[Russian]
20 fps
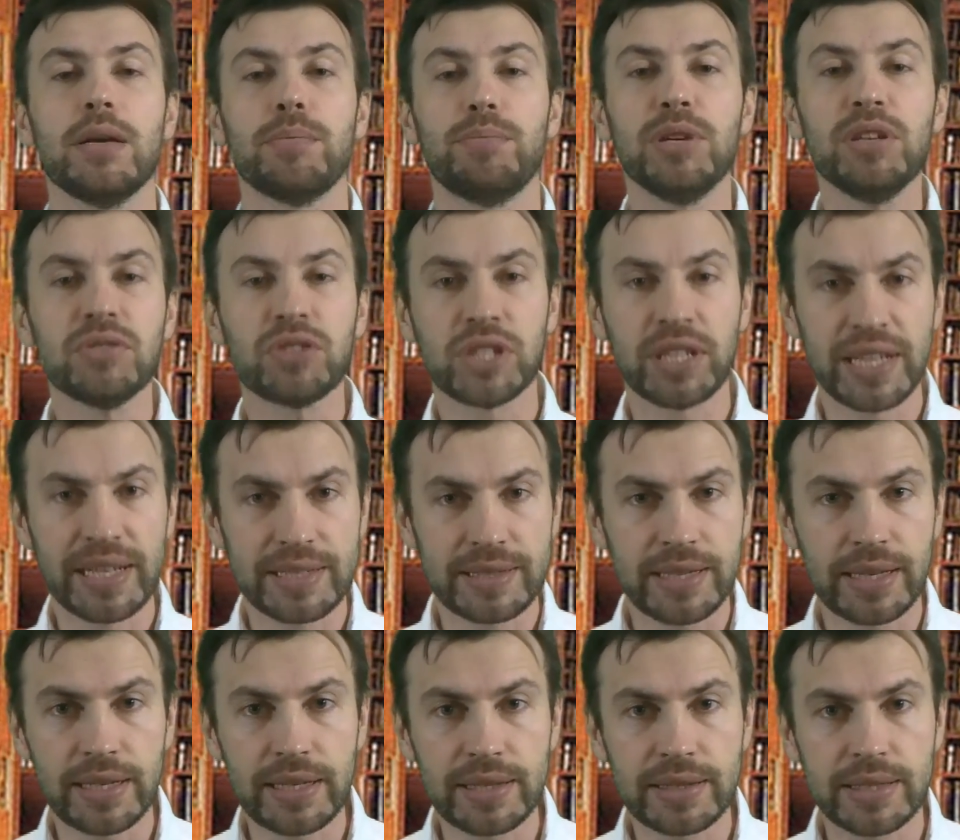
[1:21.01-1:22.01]
Бывшая
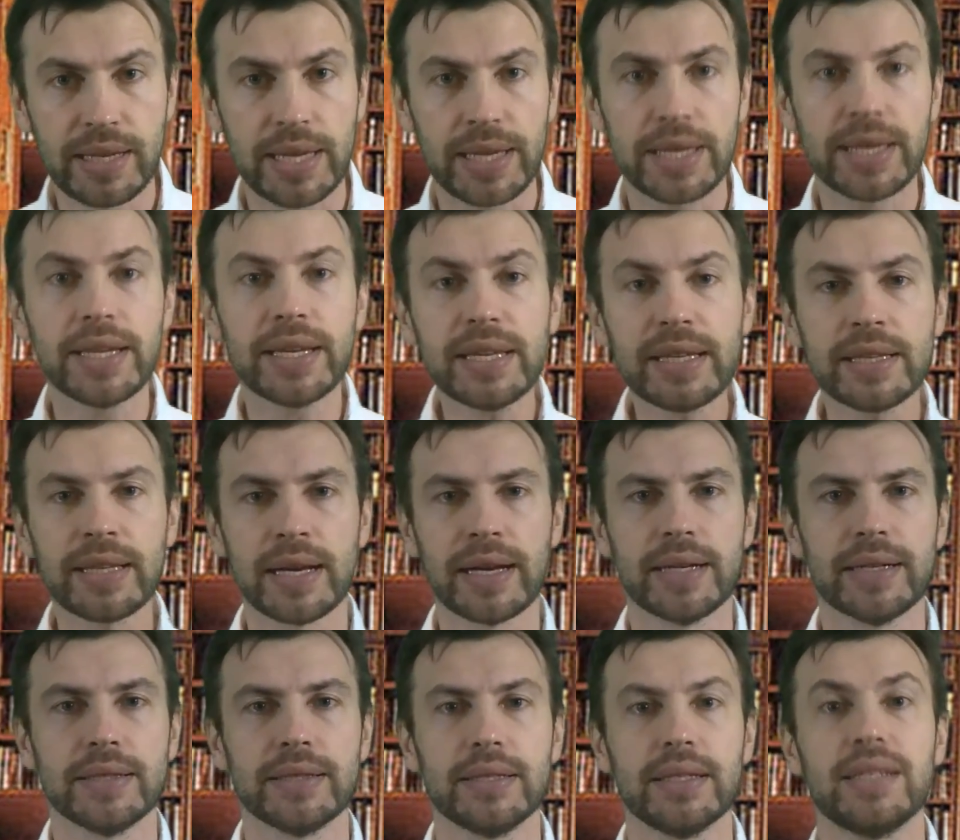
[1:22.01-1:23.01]
царица
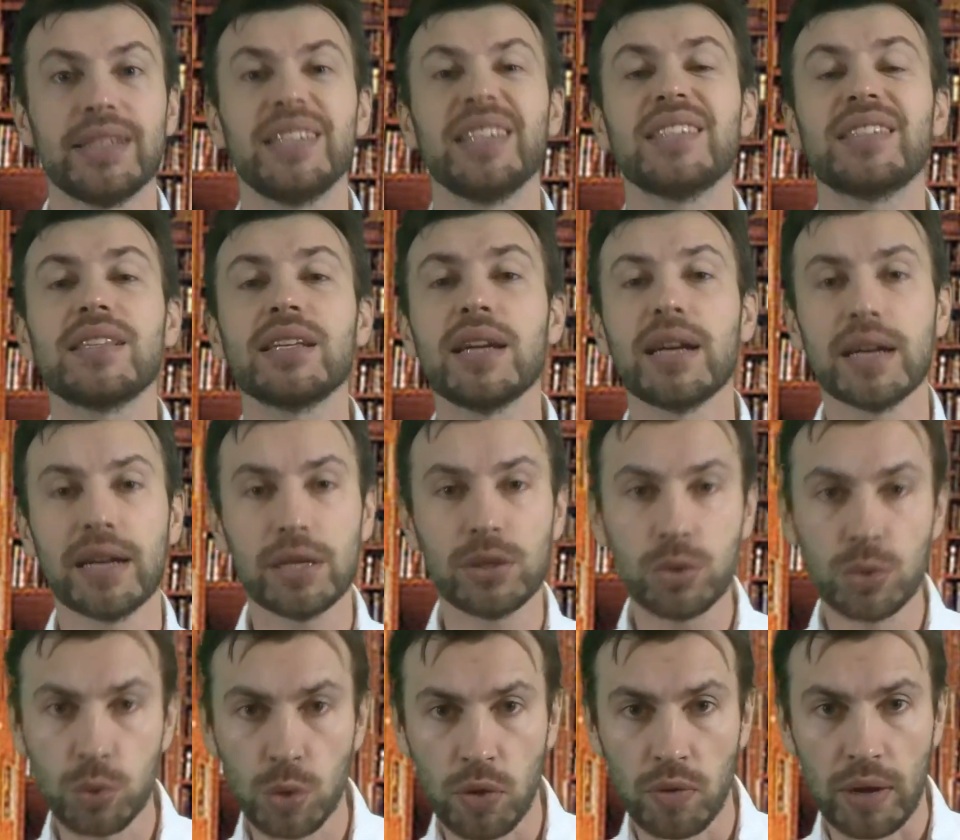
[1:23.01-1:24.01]
Ирина, сестра
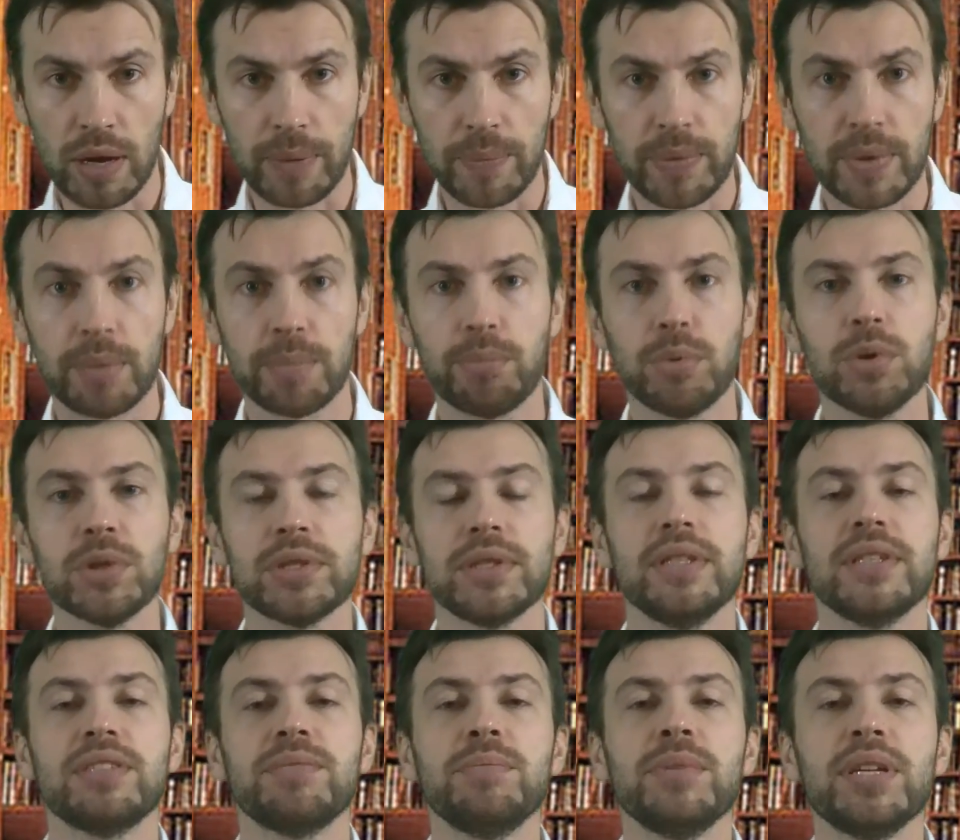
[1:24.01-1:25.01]
Годунова,
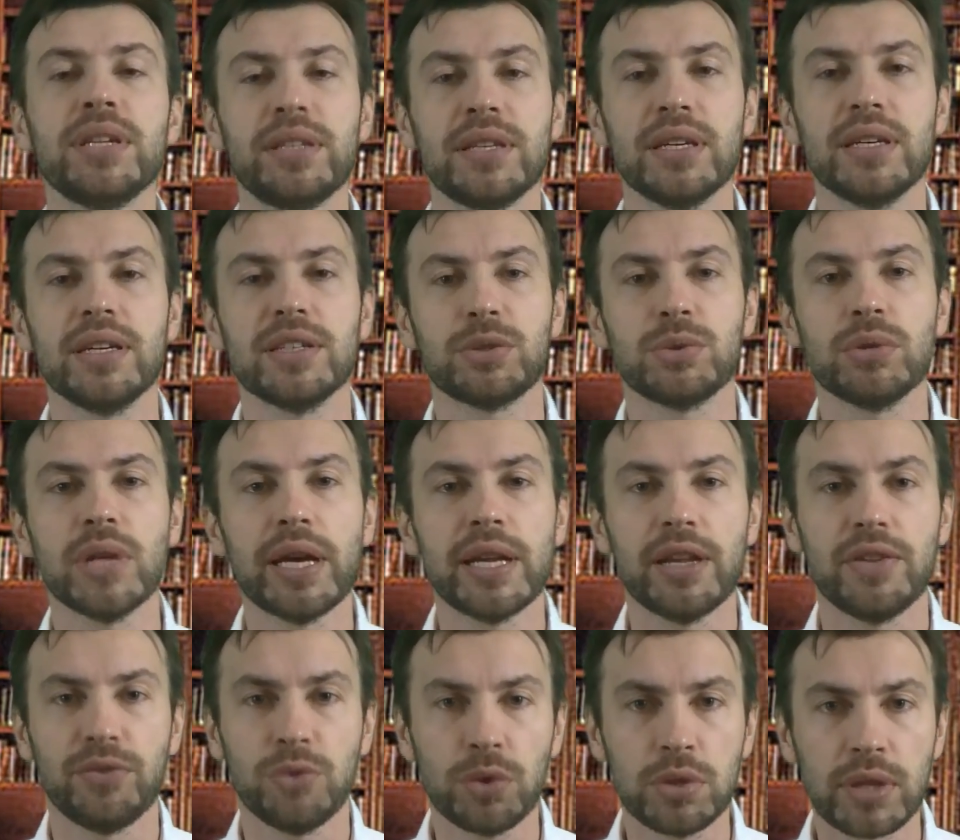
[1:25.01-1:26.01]
после смерти
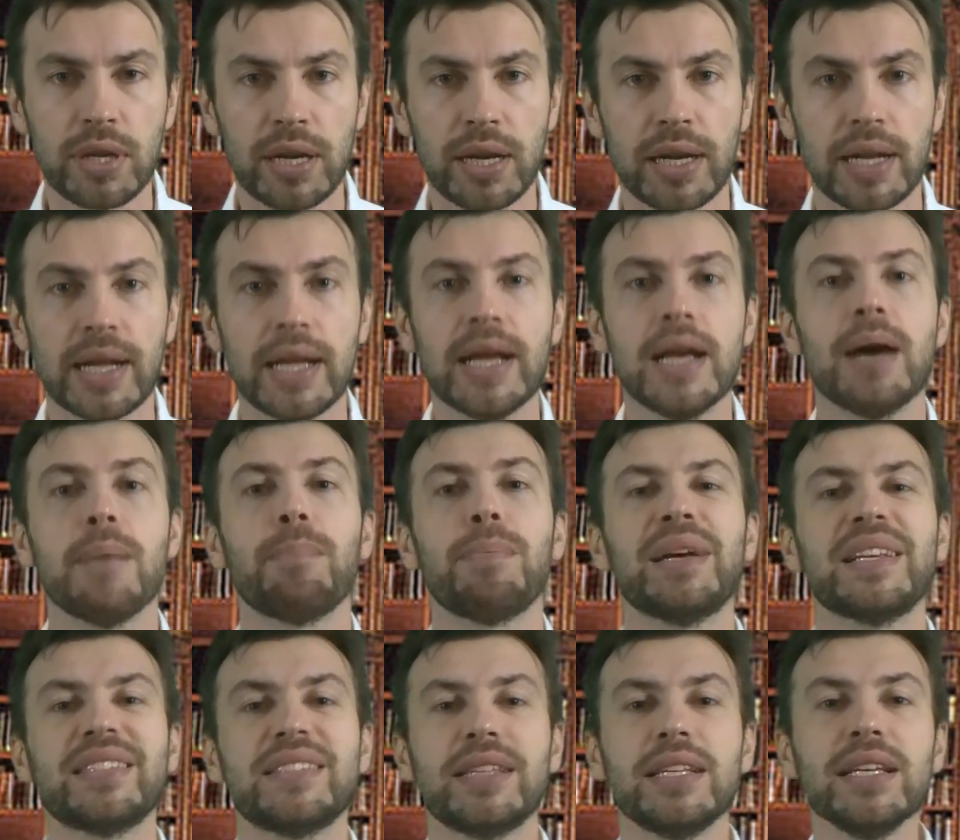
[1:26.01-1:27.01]
государя Федора
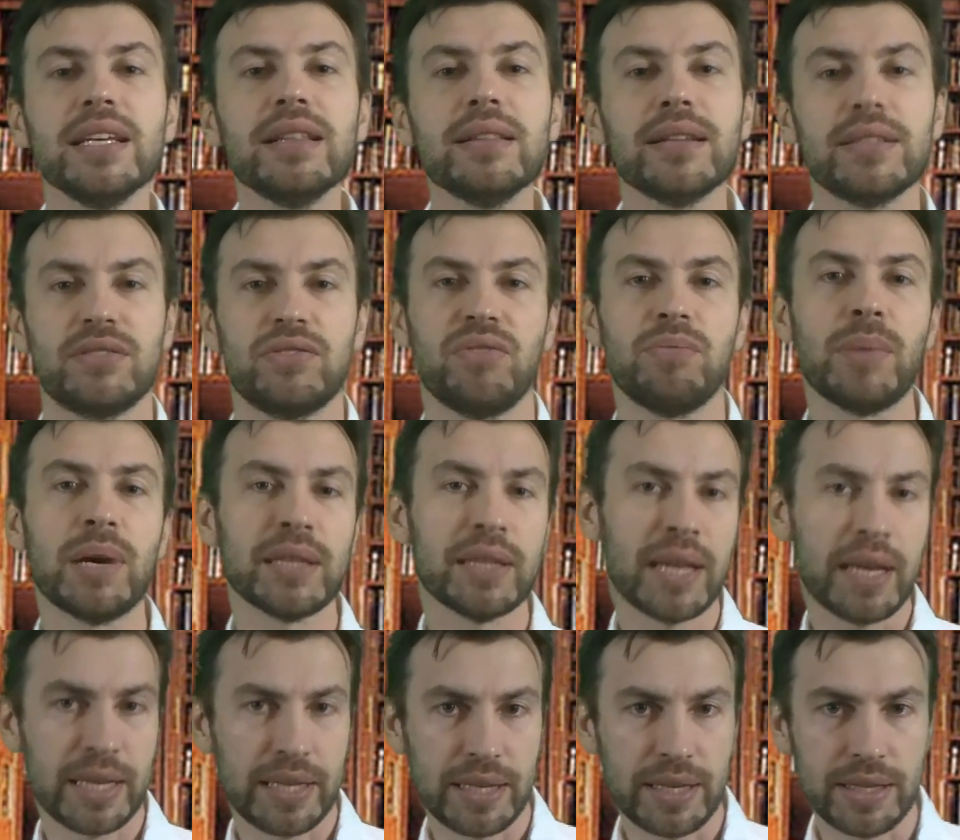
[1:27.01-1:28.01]
постриглась в
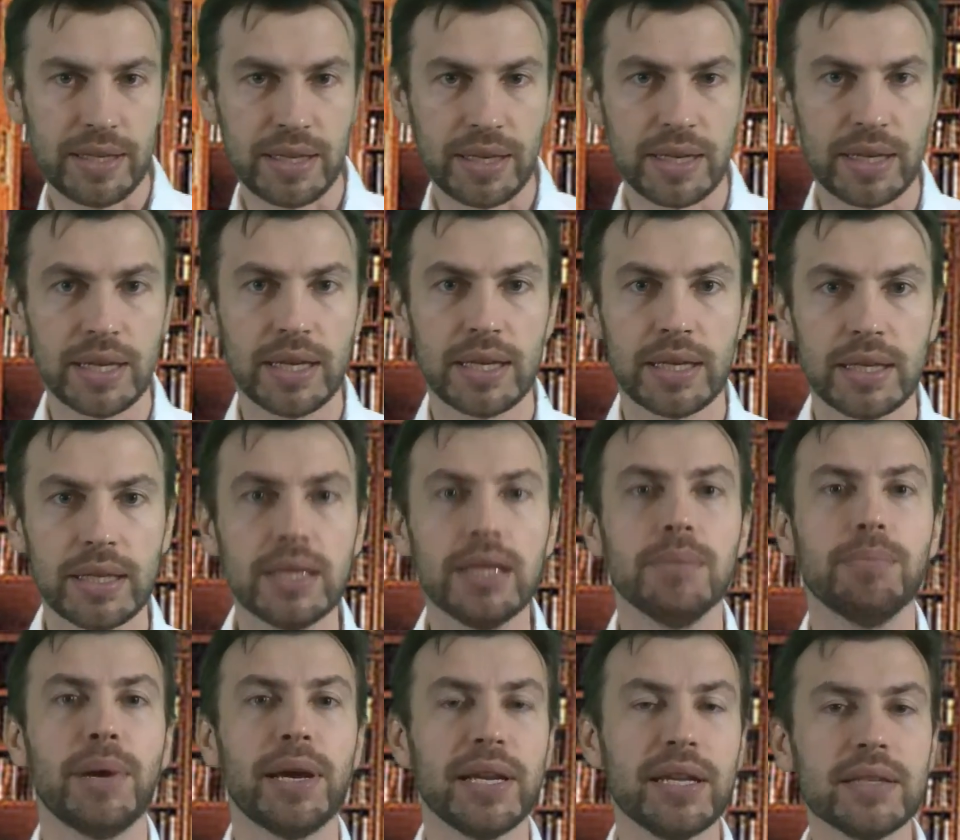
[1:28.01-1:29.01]
монахини,
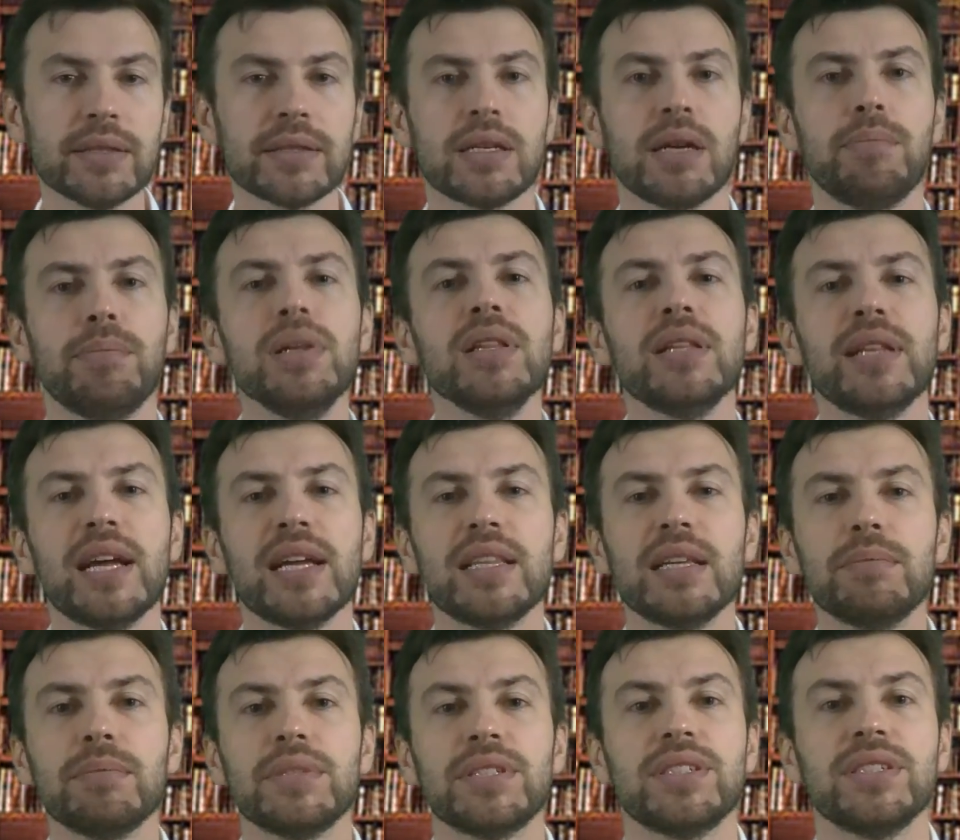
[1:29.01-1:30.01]
и Бориска был
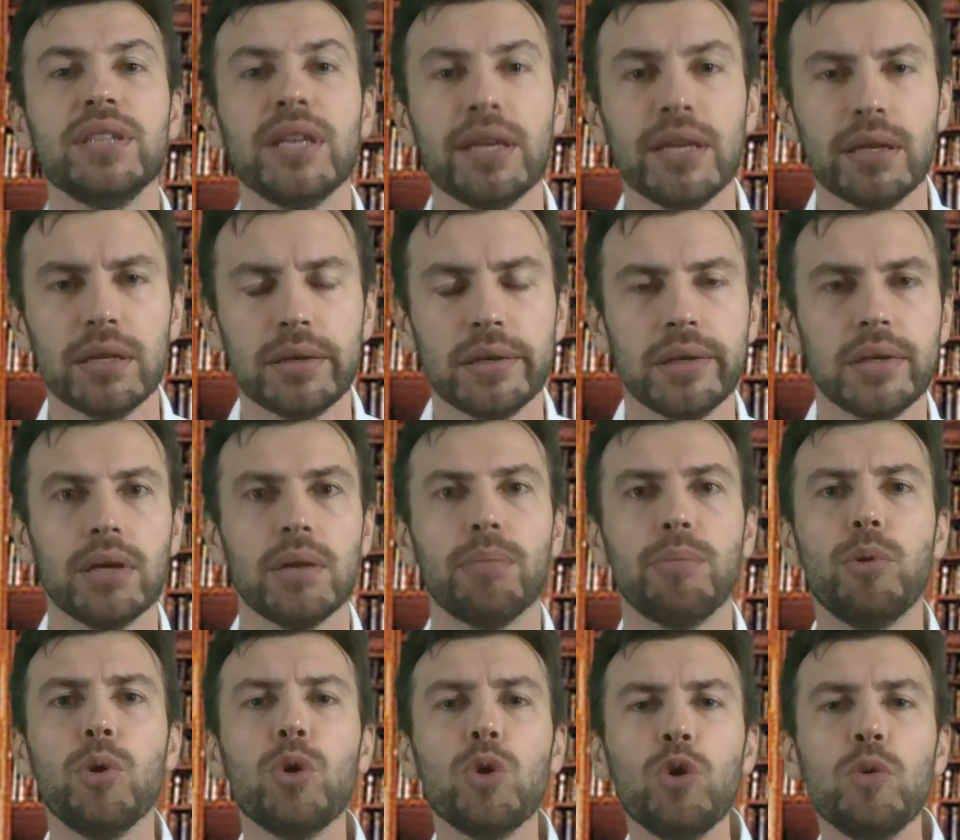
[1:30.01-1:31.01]
рядом с ней,
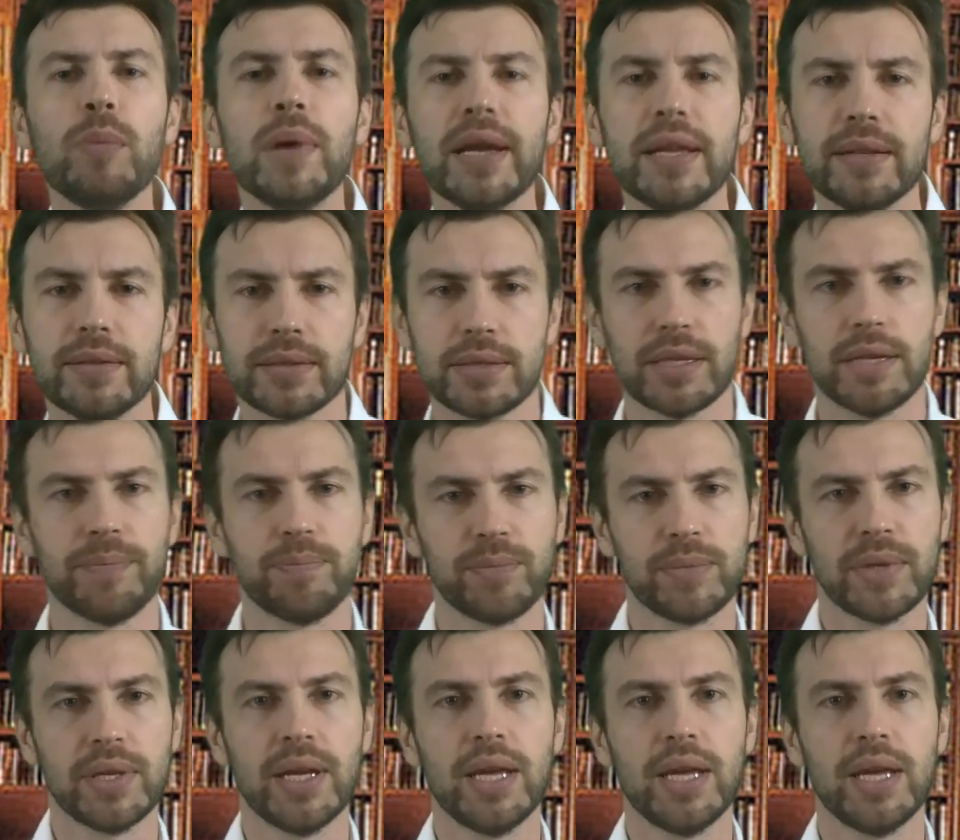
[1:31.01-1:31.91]
Богу молился.